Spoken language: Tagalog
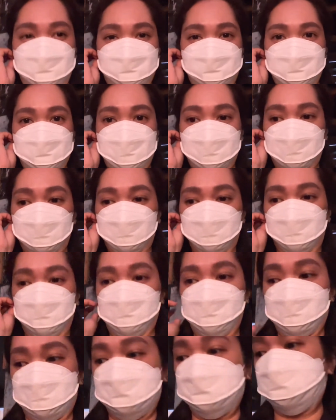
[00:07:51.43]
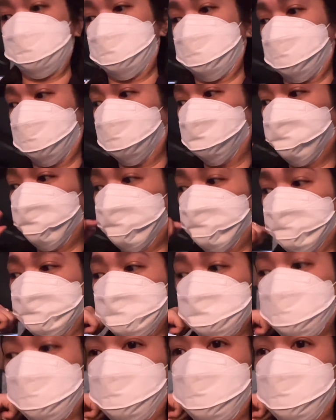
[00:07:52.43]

nila kung ilan sila. So,